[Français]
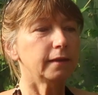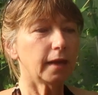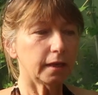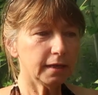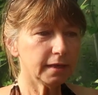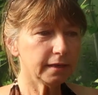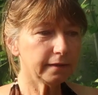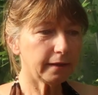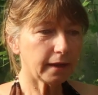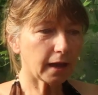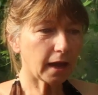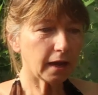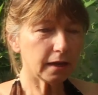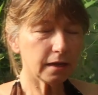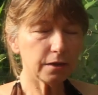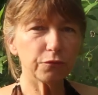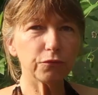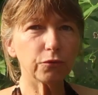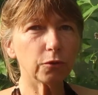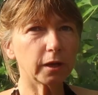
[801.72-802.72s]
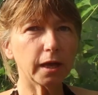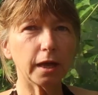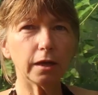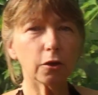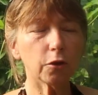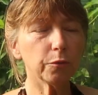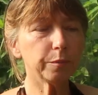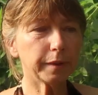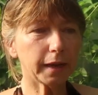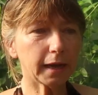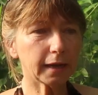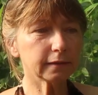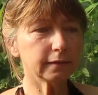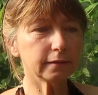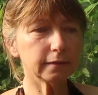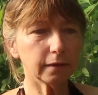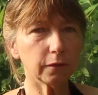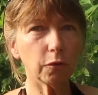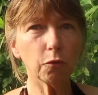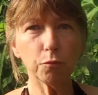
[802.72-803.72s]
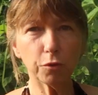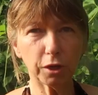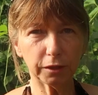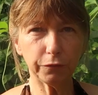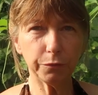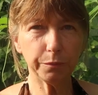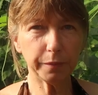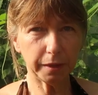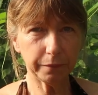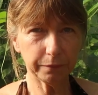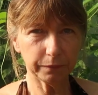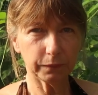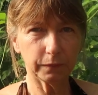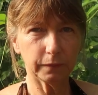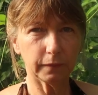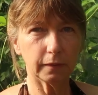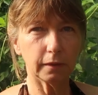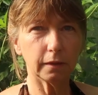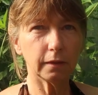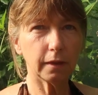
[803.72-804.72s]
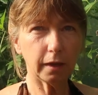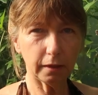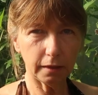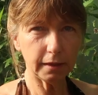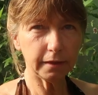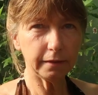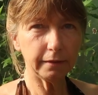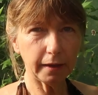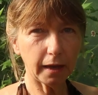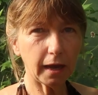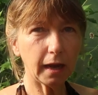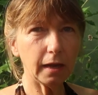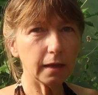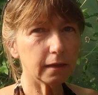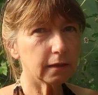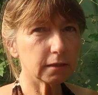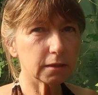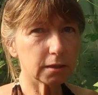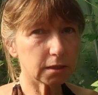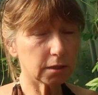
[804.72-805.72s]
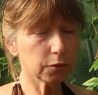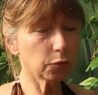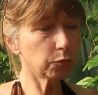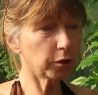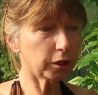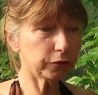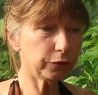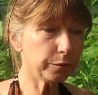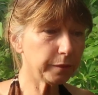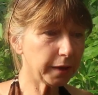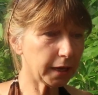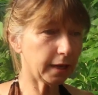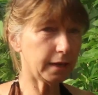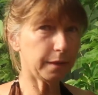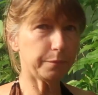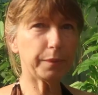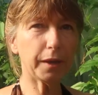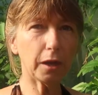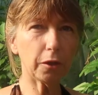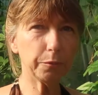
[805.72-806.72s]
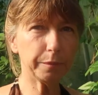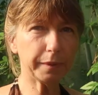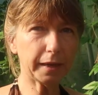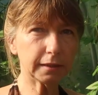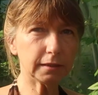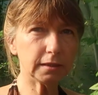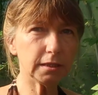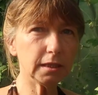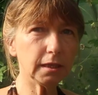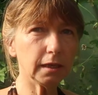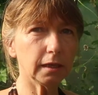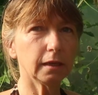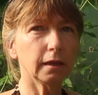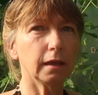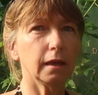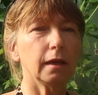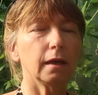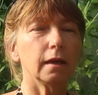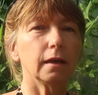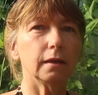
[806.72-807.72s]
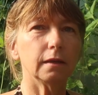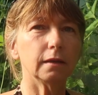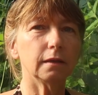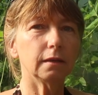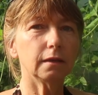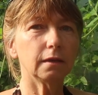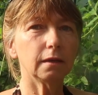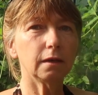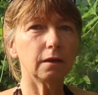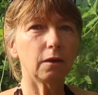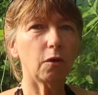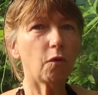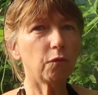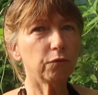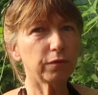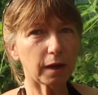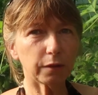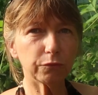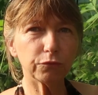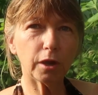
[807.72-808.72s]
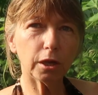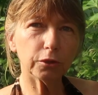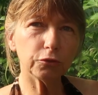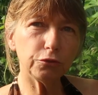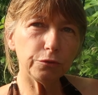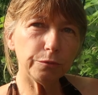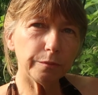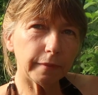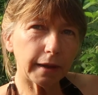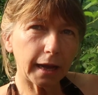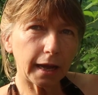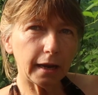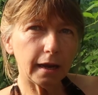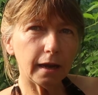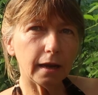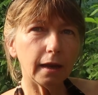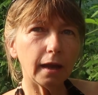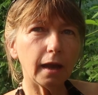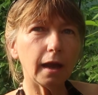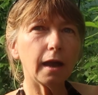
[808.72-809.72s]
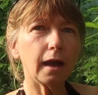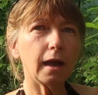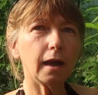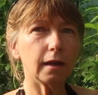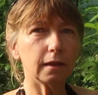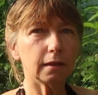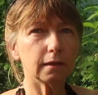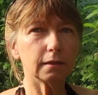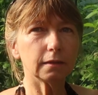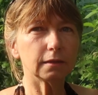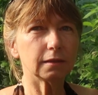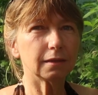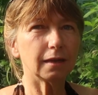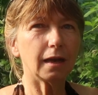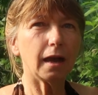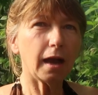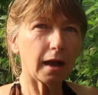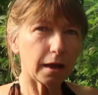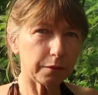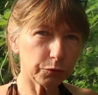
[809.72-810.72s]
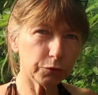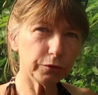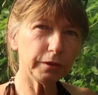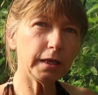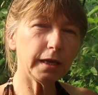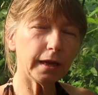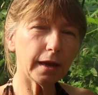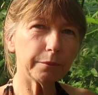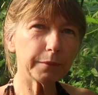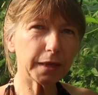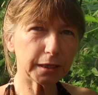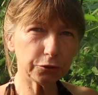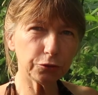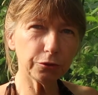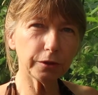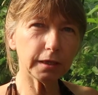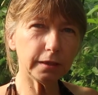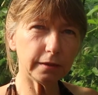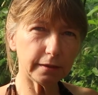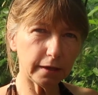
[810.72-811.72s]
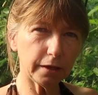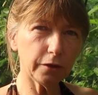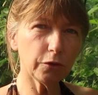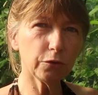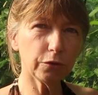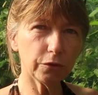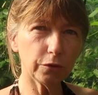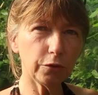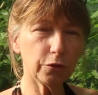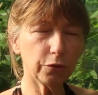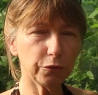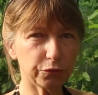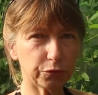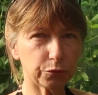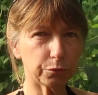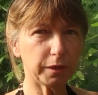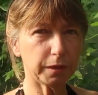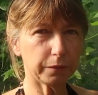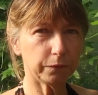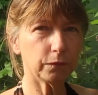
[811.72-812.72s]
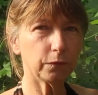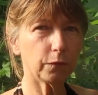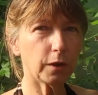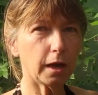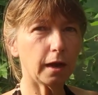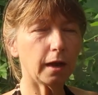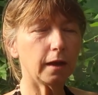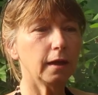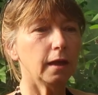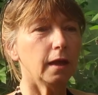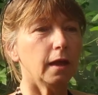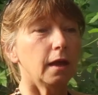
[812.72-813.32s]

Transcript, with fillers: Dans l'idéal, il faut qu'elle reparte au mois de mai. Dans l'idéal, euh, si au mois de mai, elle n'est pas repartie, euh, on va avoir du mal à, amener à, maturité le, fruit. Voilà.